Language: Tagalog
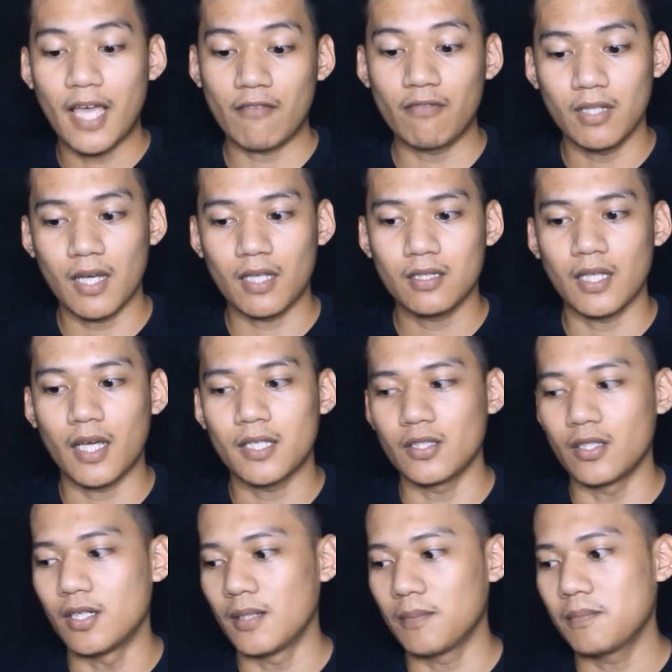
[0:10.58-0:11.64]
We have a lot
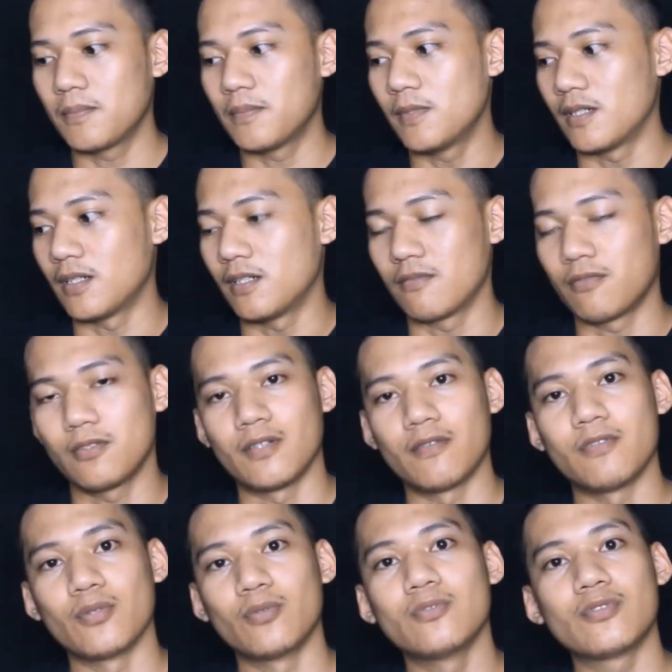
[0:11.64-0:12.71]
lined up uh, for
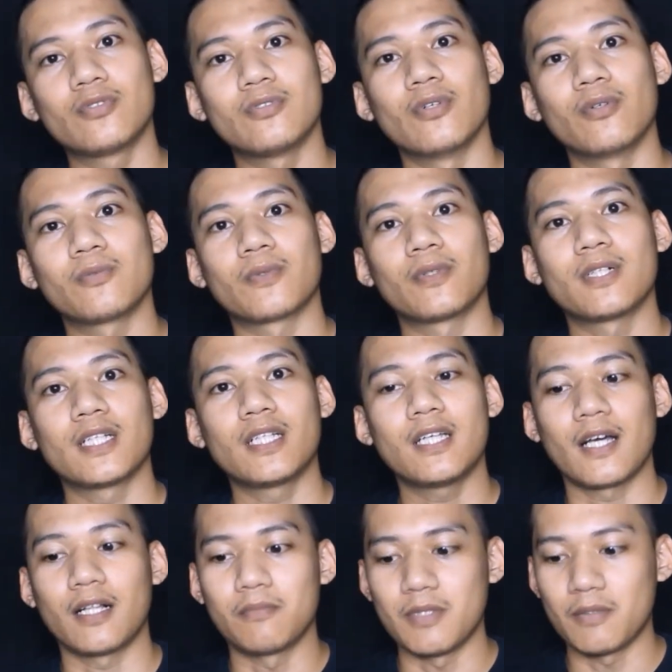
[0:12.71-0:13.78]
reviews. Don't
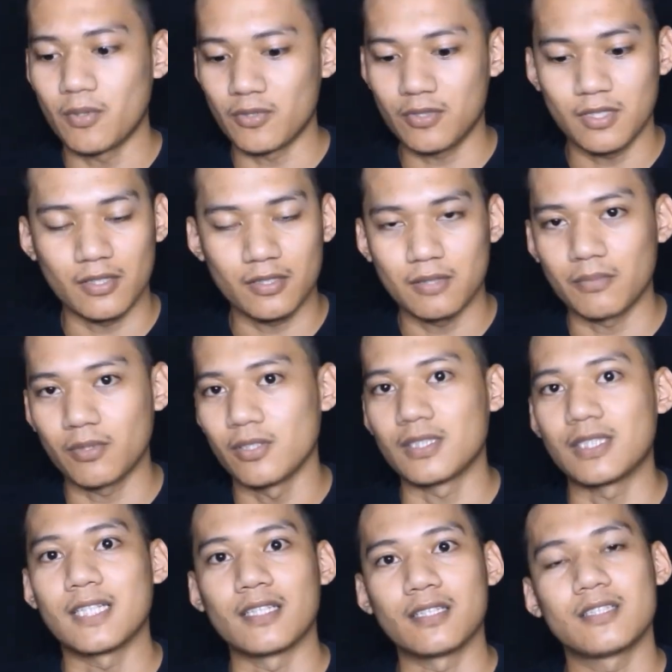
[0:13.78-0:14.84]
worry, I'll be posting some
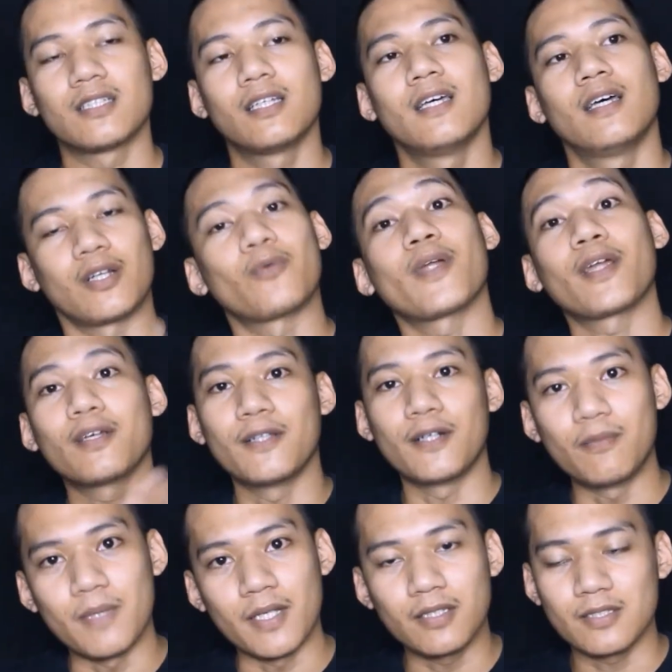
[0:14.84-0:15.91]
contents on a
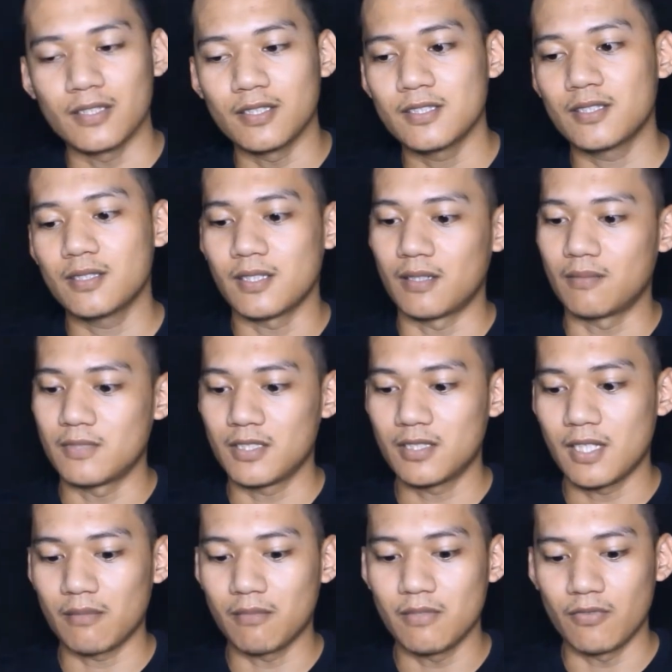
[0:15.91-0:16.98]
regular basis um,
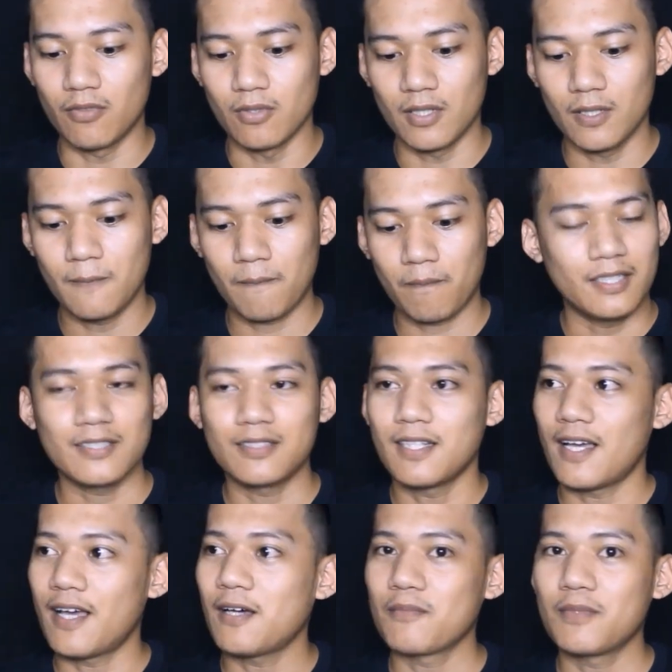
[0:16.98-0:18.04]
just like before.
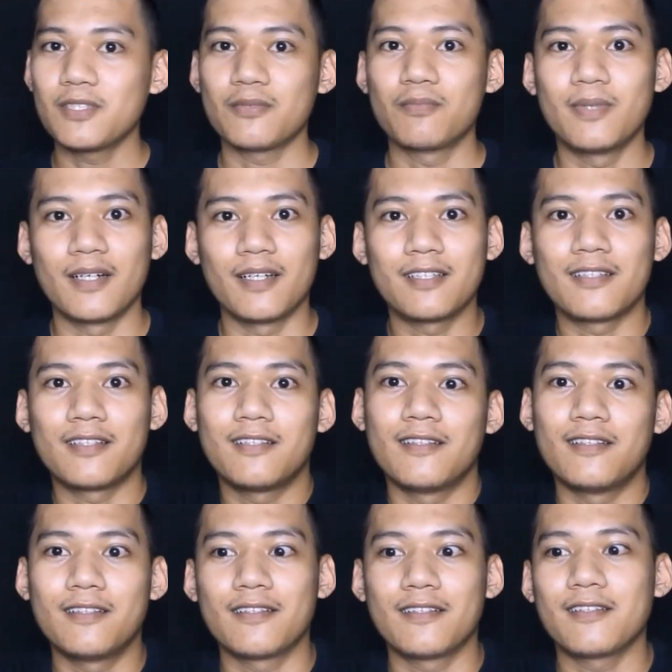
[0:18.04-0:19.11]
Yes, nakakamiss but
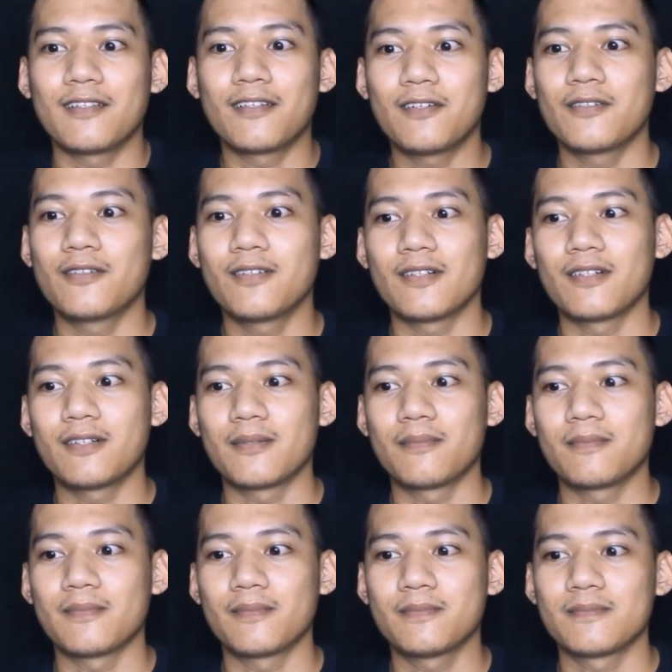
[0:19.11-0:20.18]
you know,
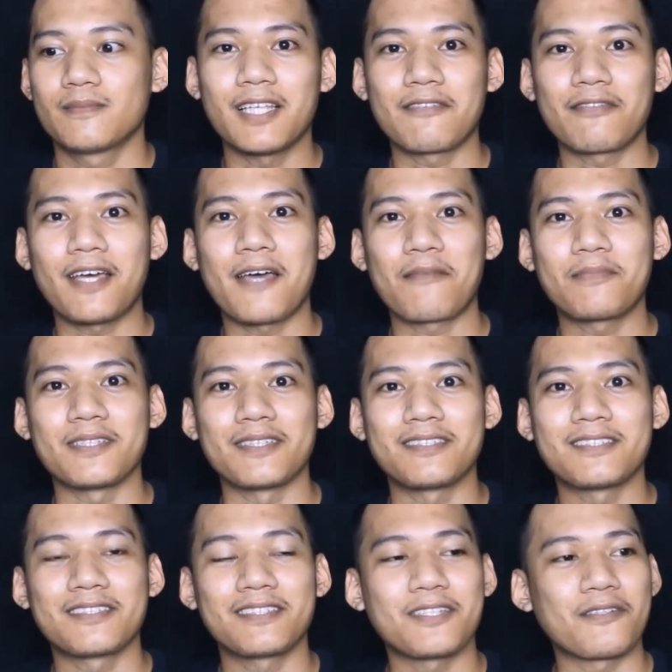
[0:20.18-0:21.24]
um, life
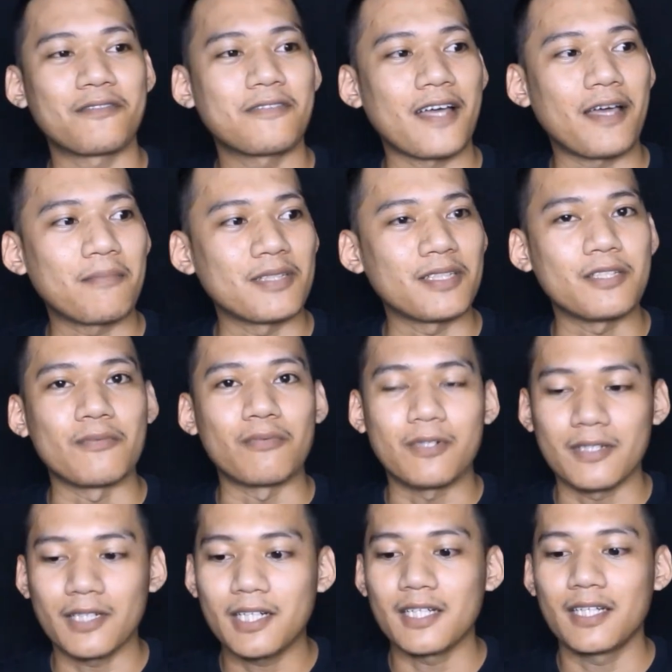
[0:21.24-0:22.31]
happens, you know, family,
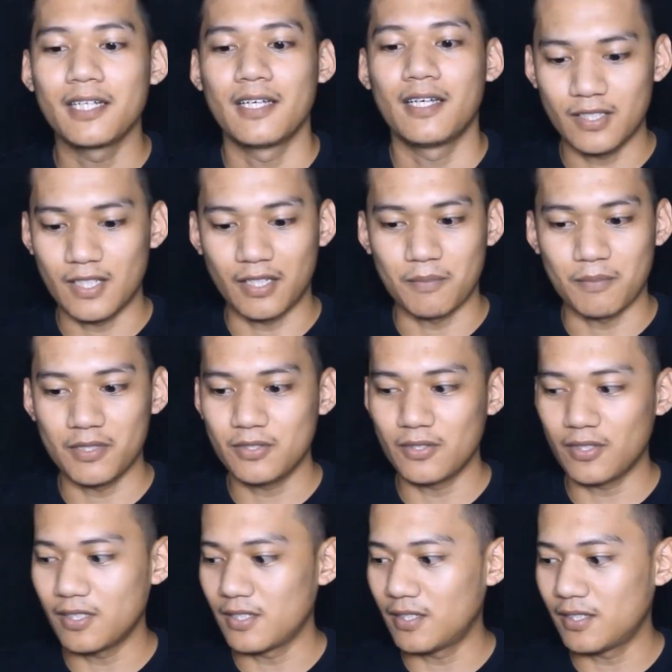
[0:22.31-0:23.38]
work. Yun lang, na-miss
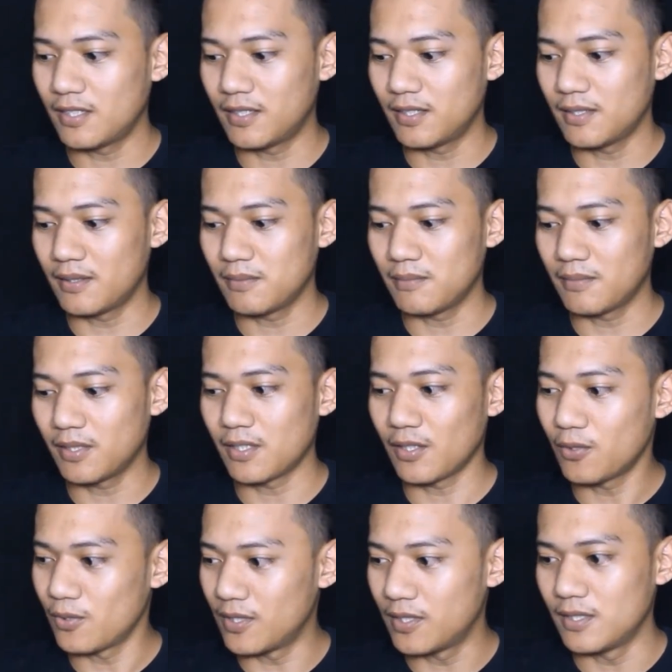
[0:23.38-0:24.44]
ko rin na uh,
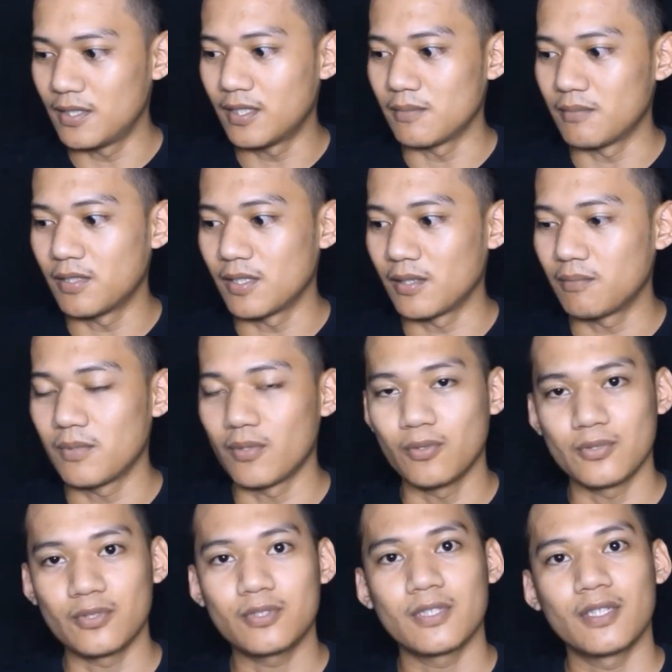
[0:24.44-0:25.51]
mag-record at
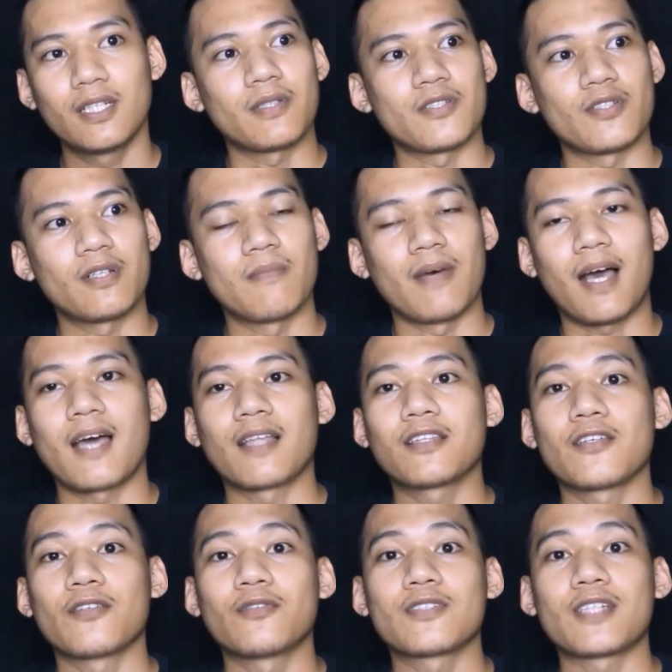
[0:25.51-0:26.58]
mag-post. Medyo
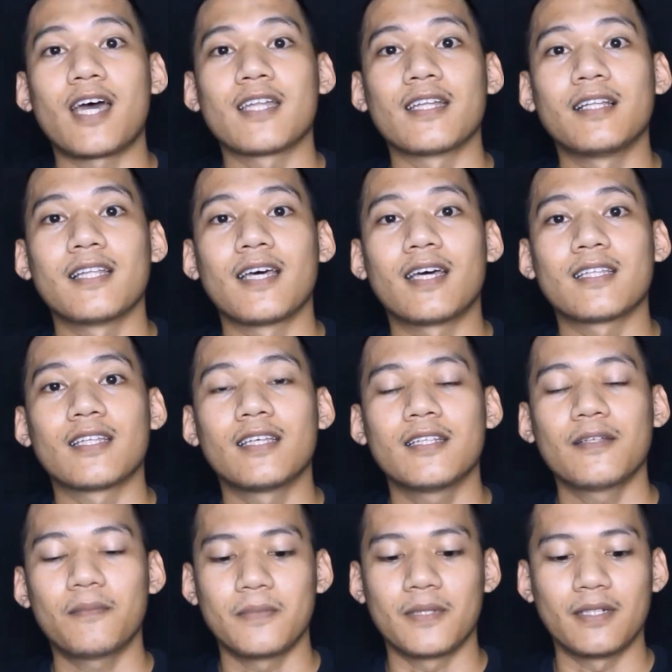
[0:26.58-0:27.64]
nabakante yung channel
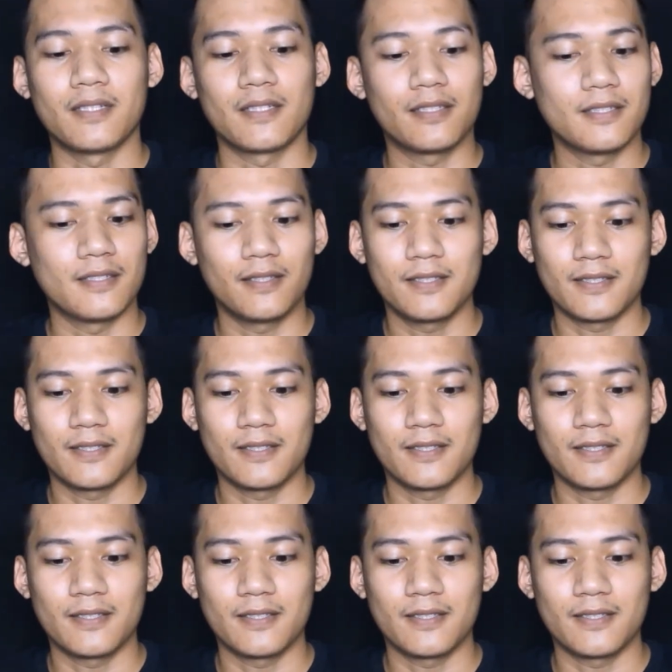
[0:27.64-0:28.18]
natin, but